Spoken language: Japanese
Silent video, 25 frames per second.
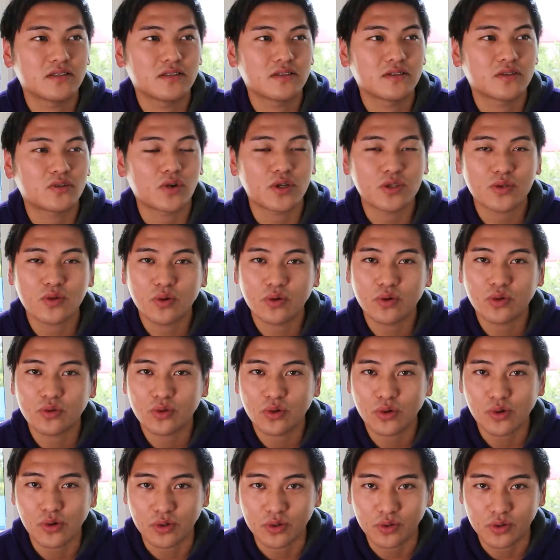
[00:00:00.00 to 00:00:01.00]
それ相応の
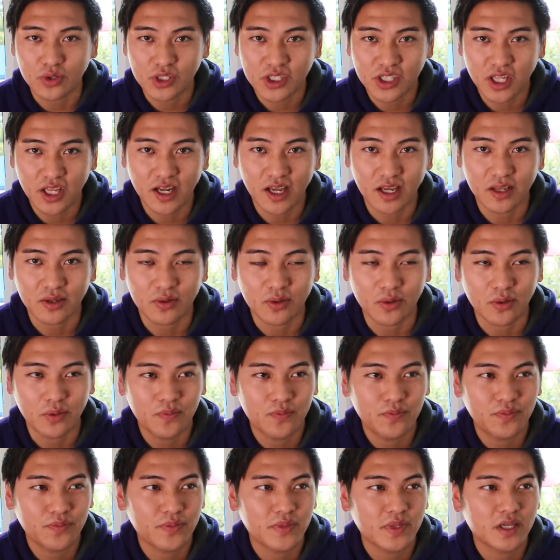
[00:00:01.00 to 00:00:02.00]
努力をしてない
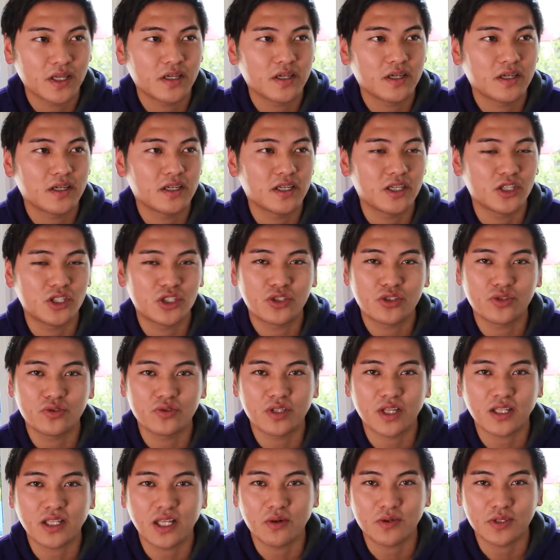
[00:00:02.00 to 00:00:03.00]
と一
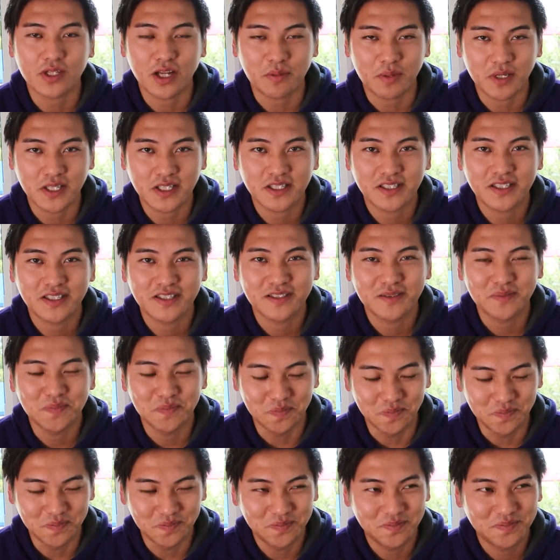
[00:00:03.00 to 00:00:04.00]
瞬で倒されます、う
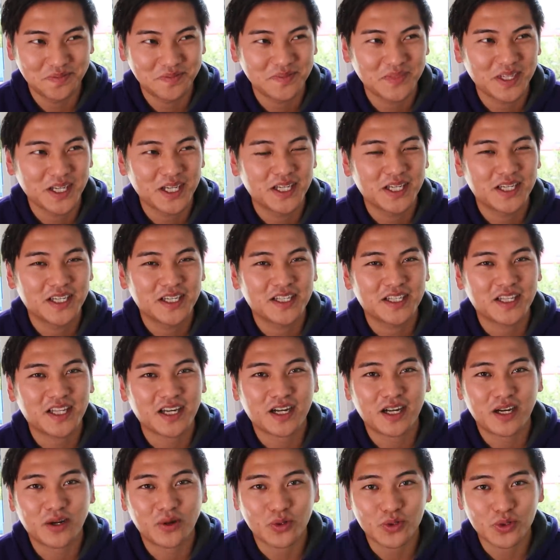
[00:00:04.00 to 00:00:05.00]
ん、
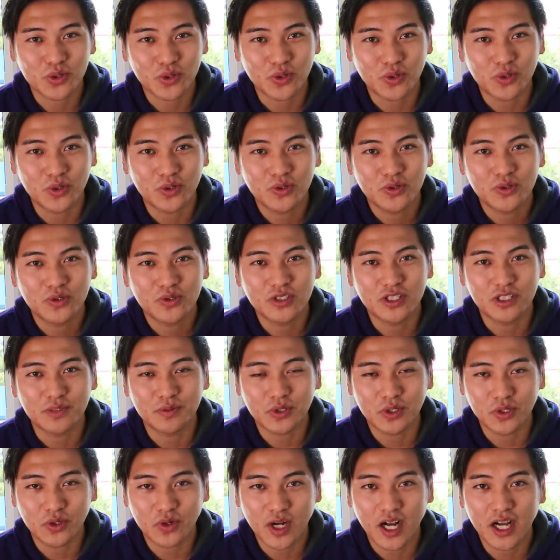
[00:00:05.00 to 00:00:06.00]
だからこそ自
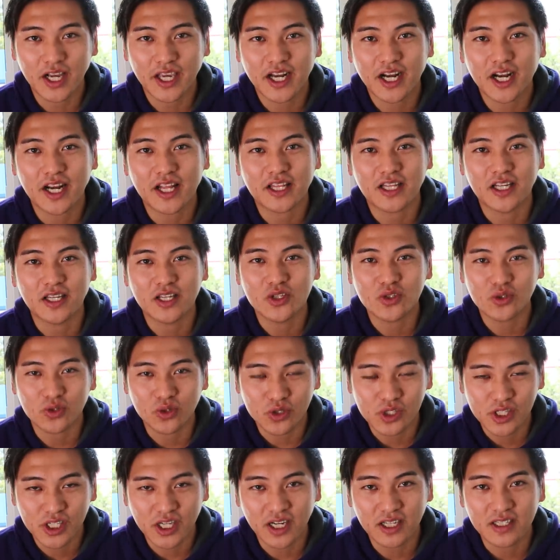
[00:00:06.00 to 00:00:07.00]
分の限られた
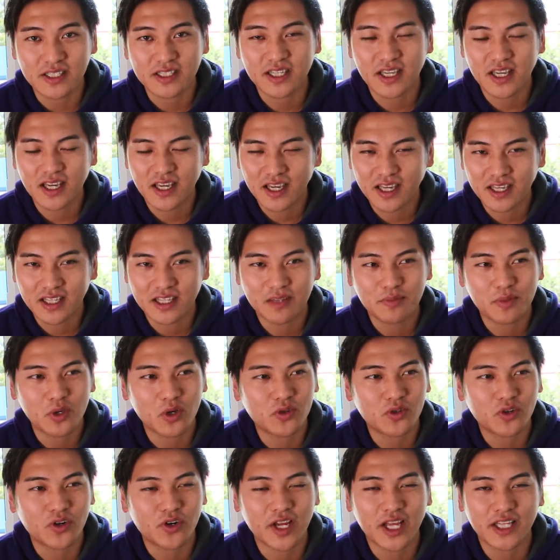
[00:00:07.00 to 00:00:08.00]
24時間全員に
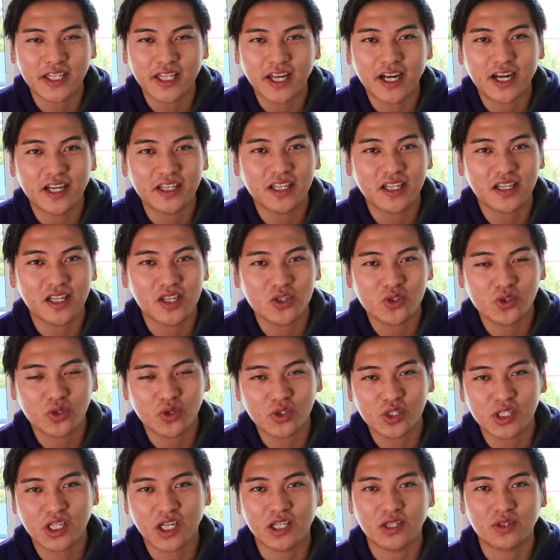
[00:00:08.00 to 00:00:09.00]
平等に与えられた
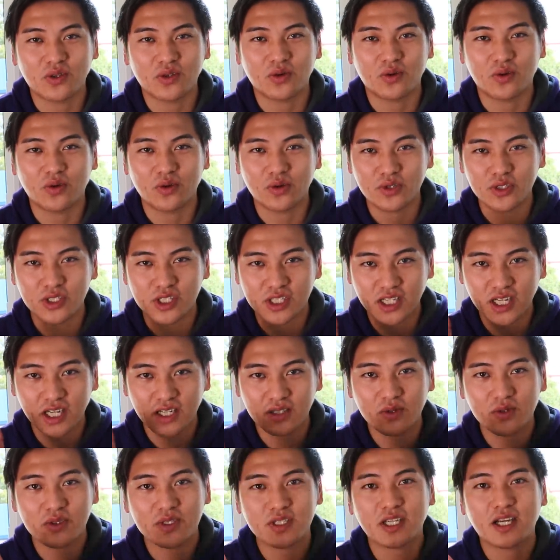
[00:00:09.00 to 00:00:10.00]
24時間というこの時
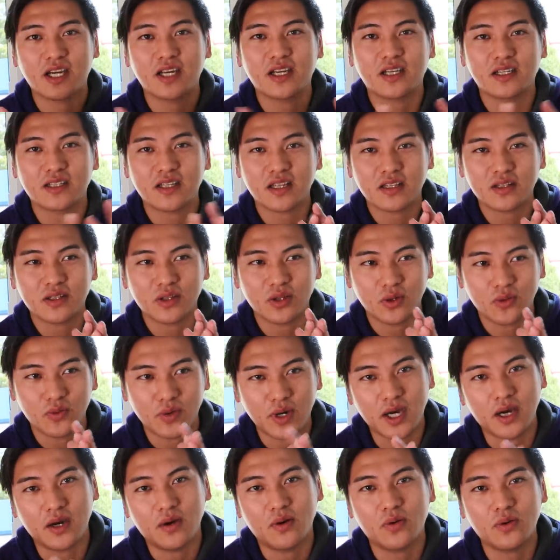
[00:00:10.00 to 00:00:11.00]
間の使い方っていうの
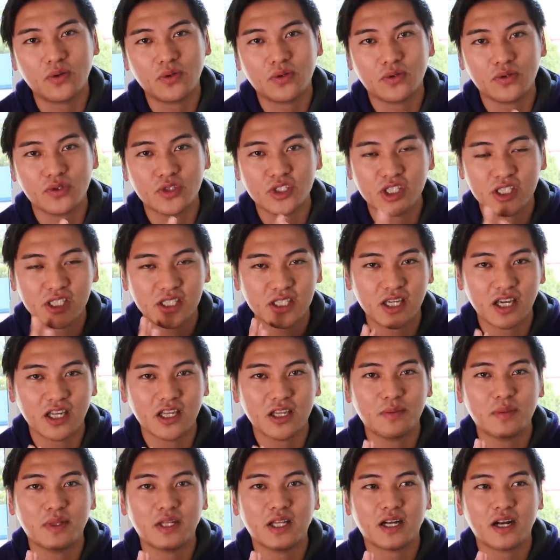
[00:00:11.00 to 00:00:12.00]
は本当に真剣
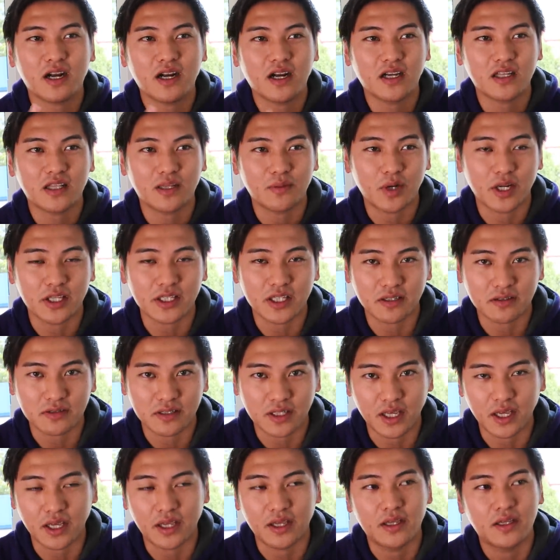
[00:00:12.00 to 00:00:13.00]
にみんな考えてもらいたく
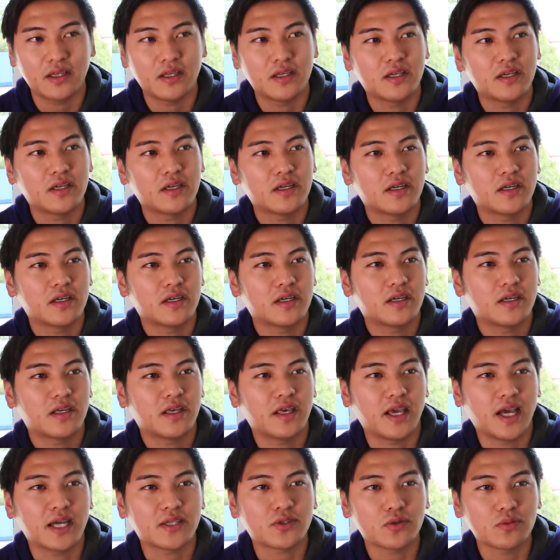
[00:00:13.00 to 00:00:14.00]
て
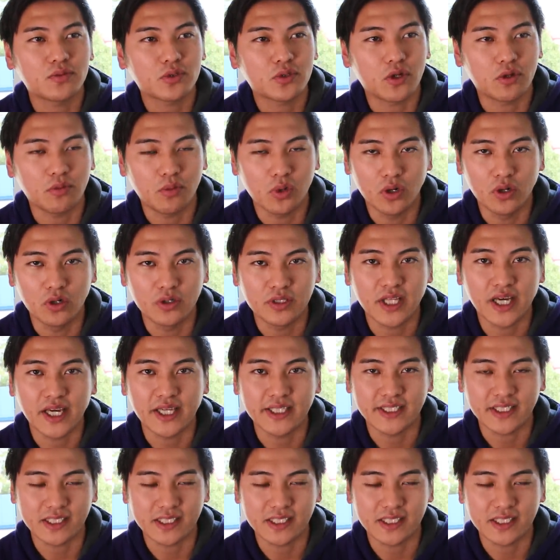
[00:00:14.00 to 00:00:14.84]
遊ぶのも大